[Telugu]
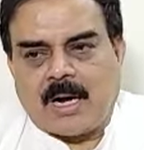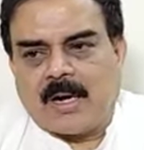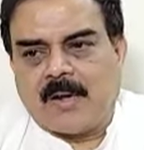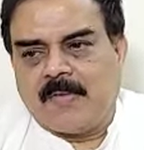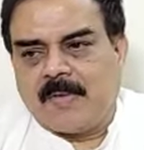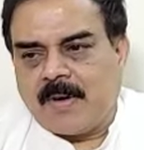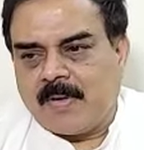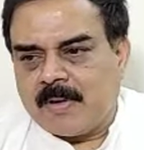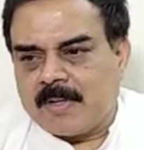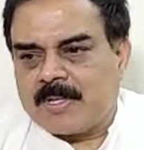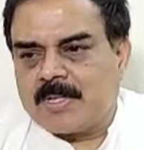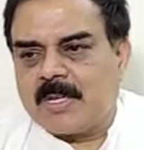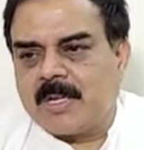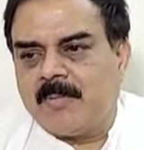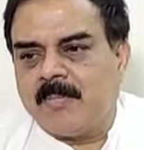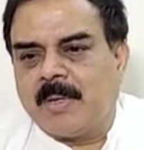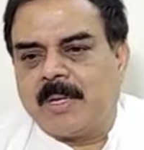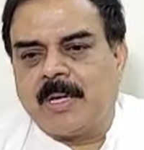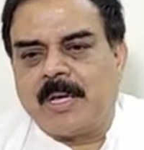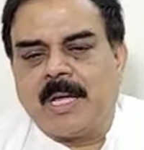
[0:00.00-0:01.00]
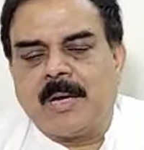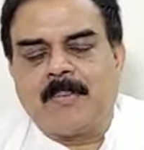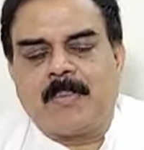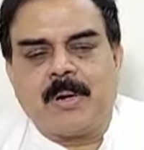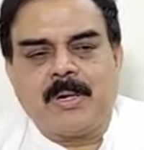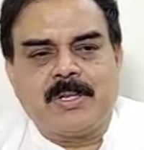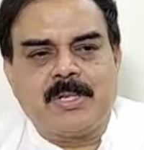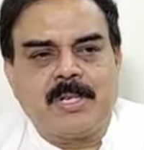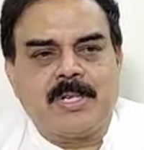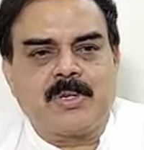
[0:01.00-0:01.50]
అక్కడ వ్యవస్థలు మనం
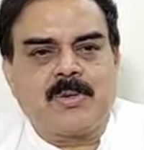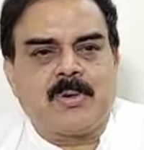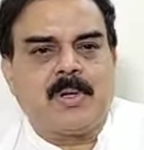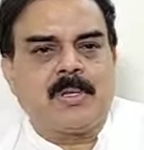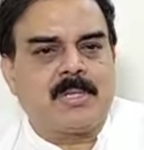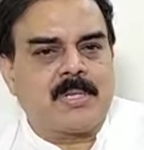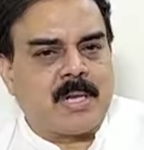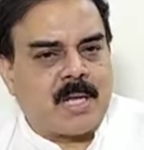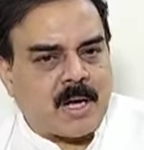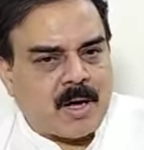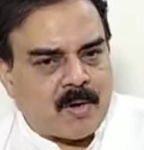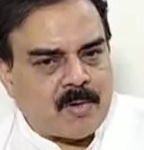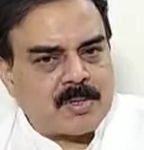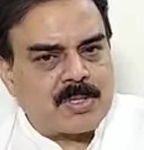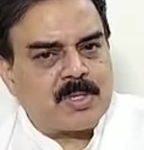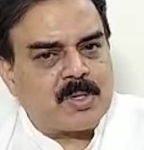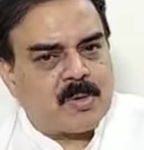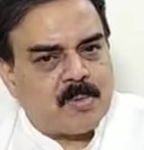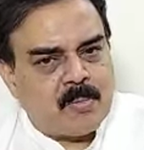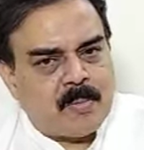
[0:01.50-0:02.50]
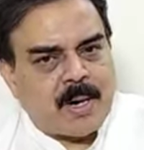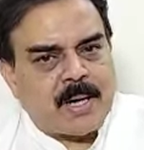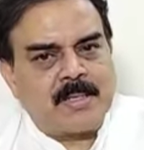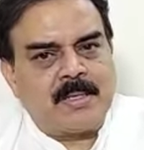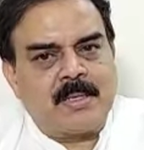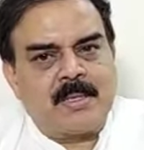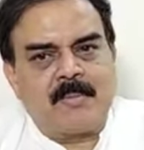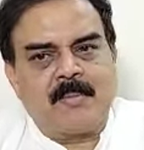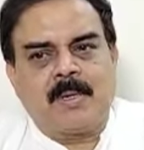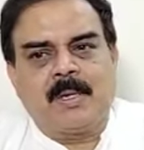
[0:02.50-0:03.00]
ఏర్పాటు చేసుకోవాల్సిన అవసరం
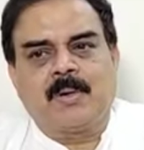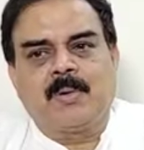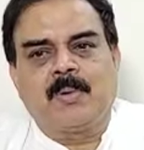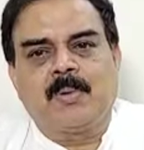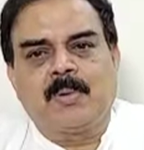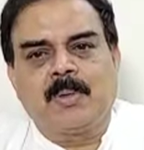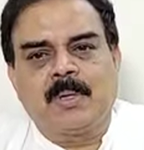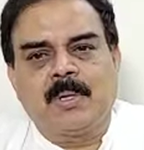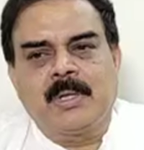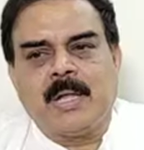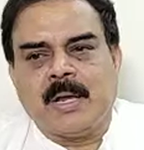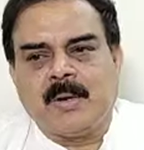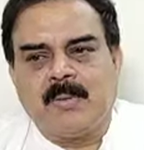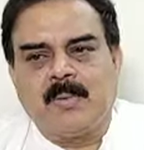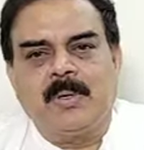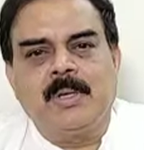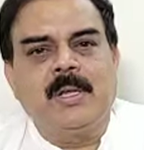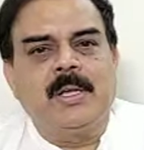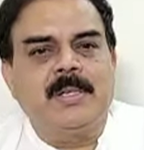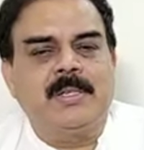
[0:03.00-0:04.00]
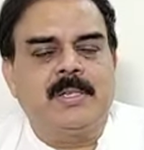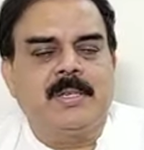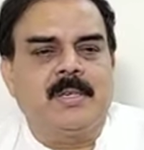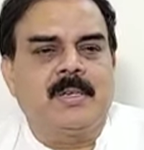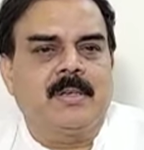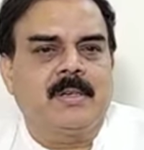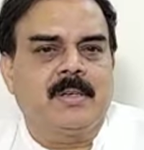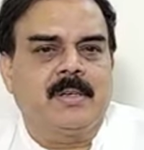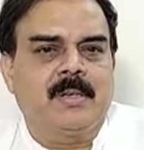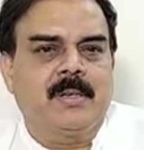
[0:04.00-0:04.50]
బాధ్యత మనకు ఉంటుంది దాన్ని వదిలేసి
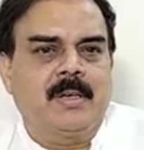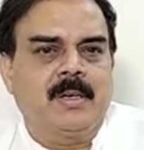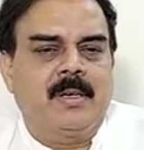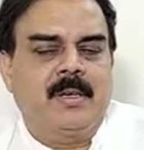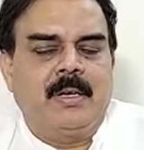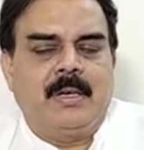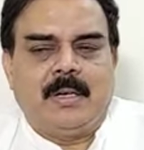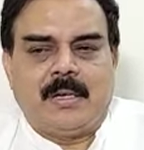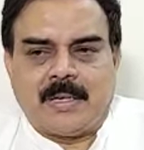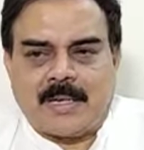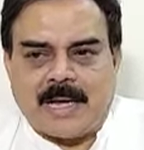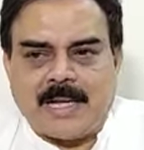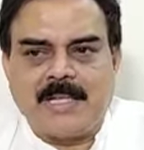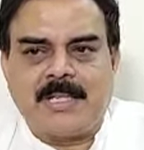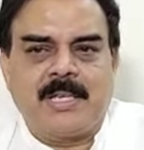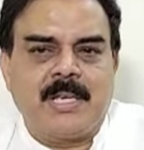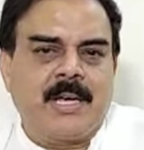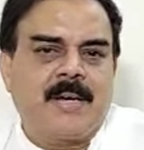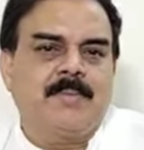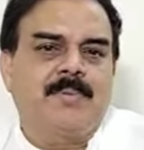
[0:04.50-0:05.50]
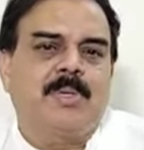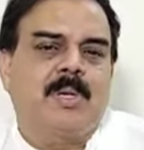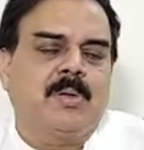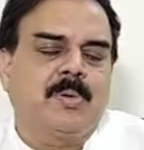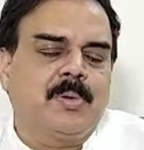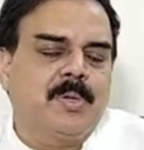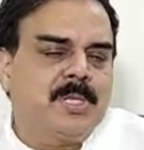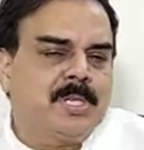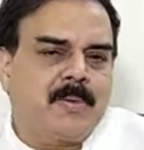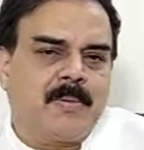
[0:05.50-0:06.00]
రాజకీయ అంశాల
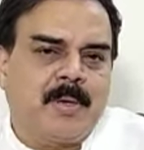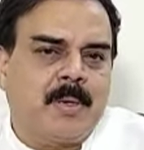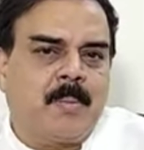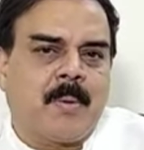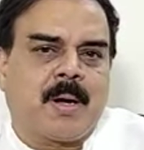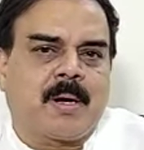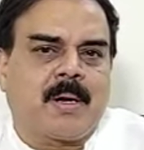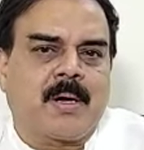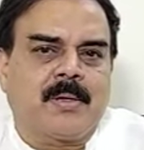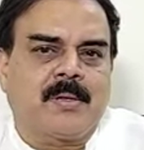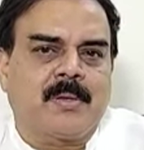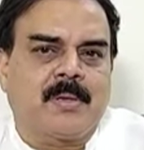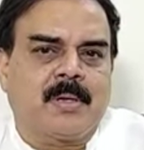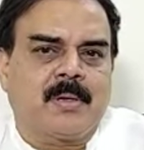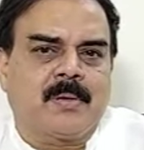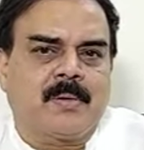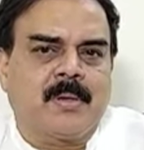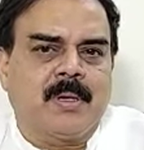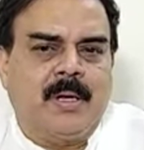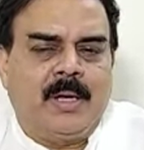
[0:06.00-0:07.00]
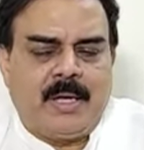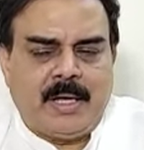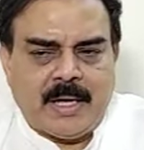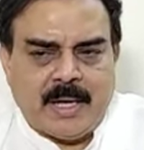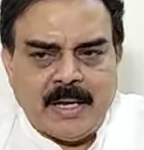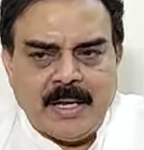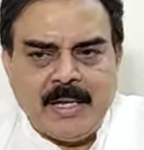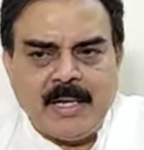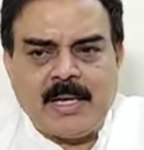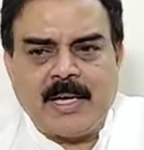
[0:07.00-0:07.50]
గురించే వీళ్ళు మాట్లాడుతున్నారు
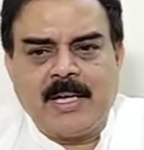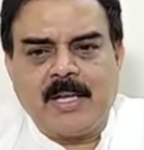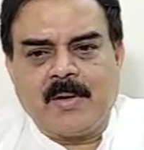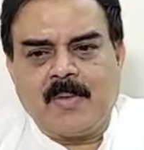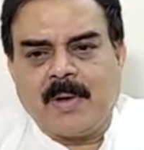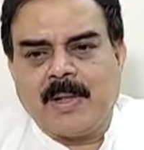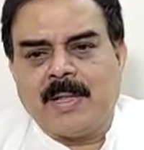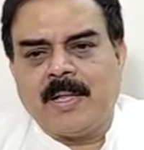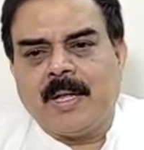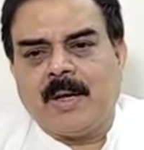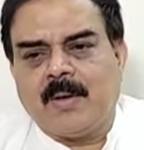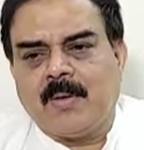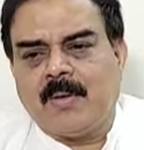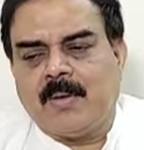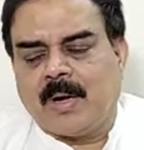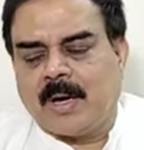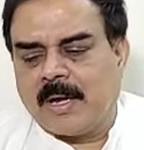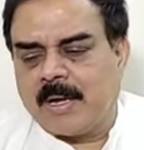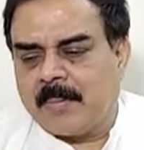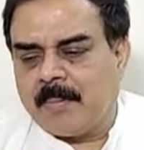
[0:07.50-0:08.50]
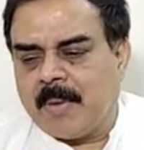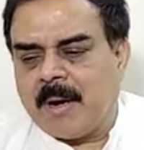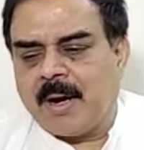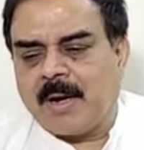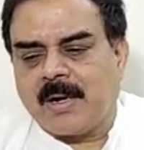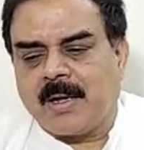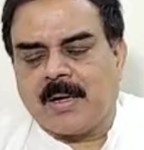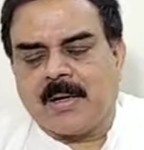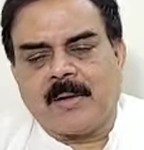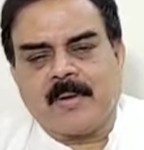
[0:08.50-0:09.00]
ఎన్నికలకు వెళ్దాం అనే
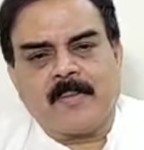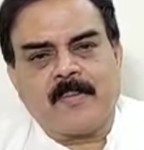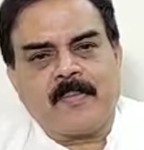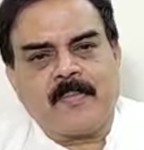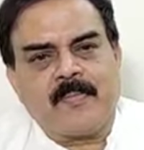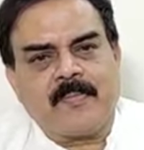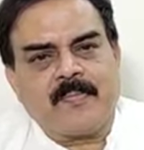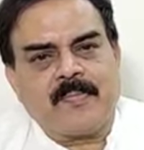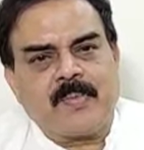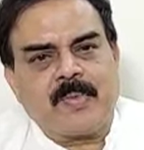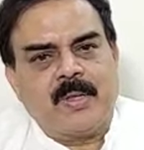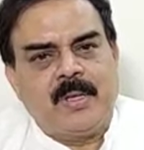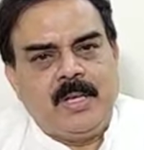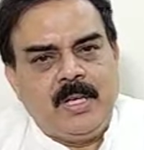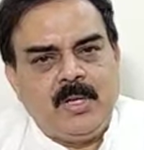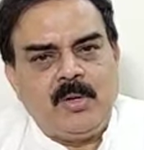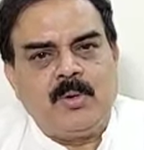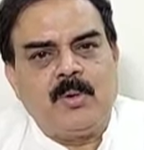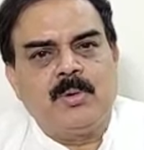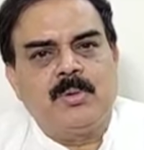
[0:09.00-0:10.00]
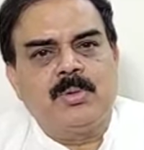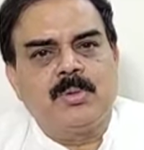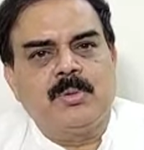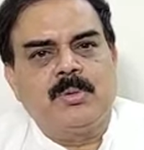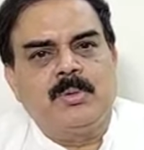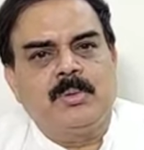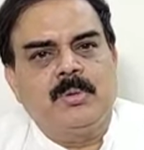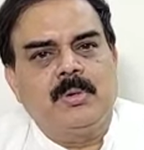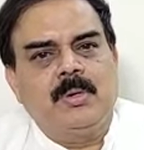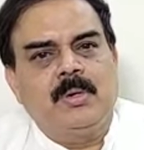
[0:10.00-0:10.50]
మాట ఈరోజు
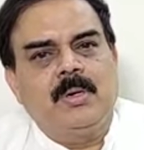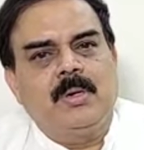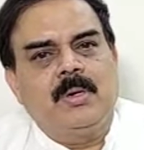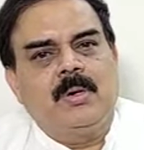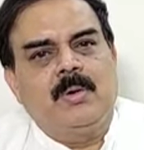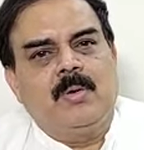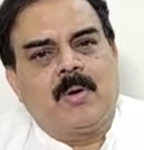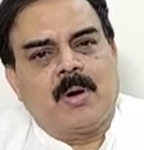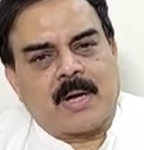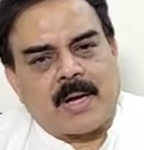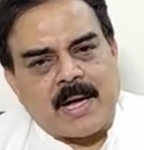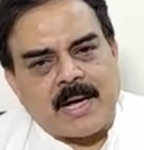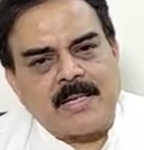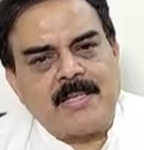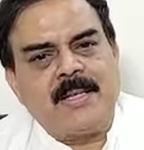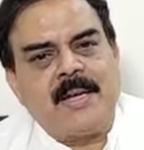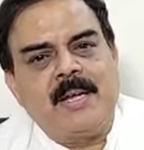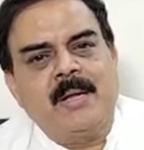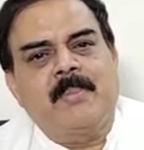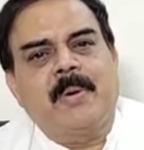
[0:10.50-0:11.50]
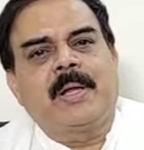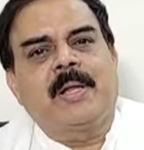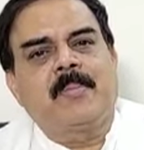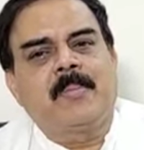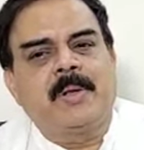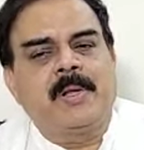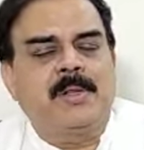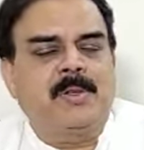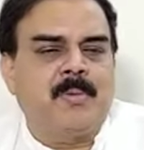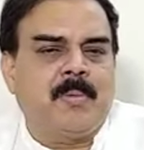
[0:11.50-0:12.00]
ఒక రాజధాని పైన
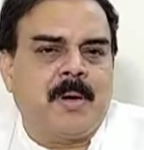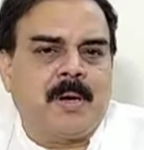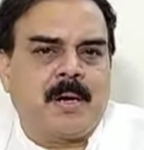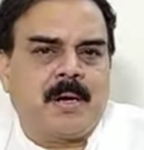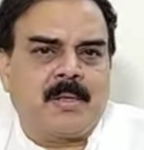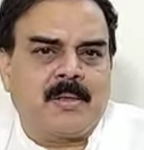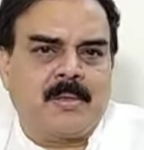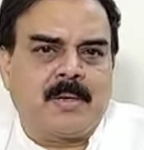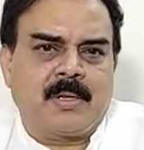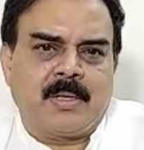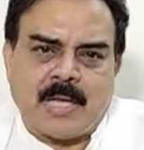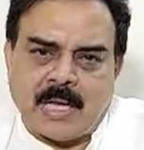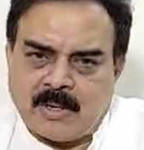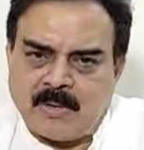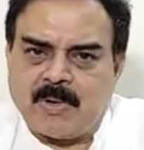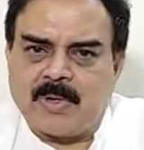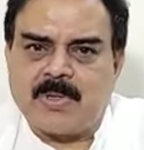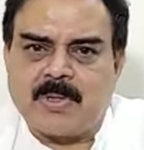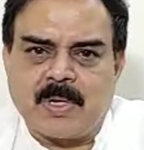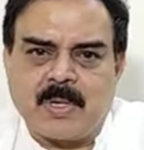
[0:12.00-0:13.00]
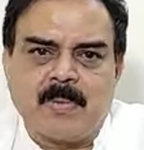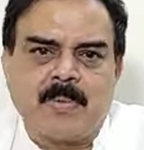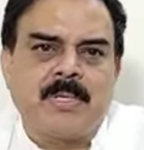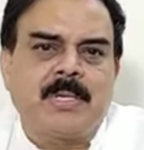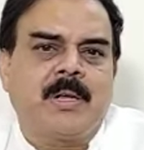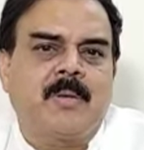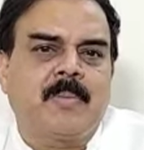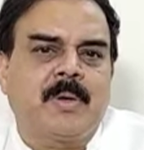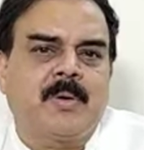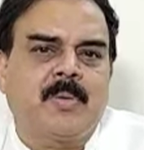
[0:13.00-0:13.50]
మీరు ఎందుకు మాట్లాడుతున్నారు దానికోసమైనా మీ
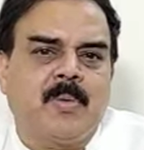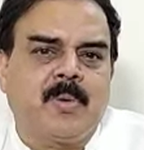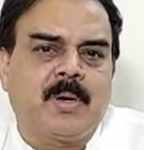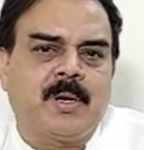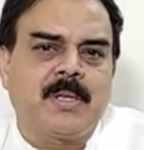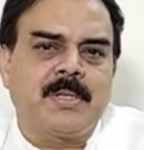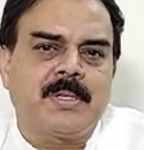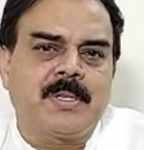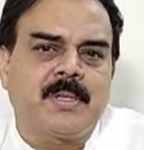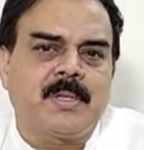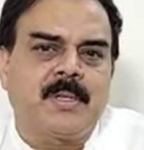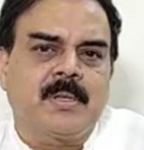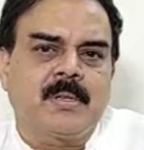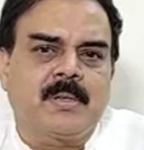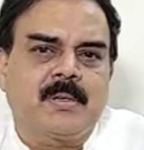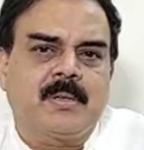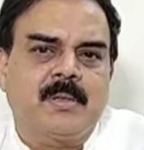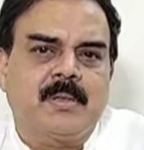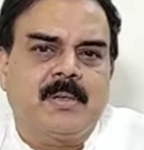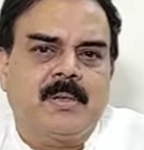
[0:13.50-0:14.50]
జనం మీకు ఓట్లేసింది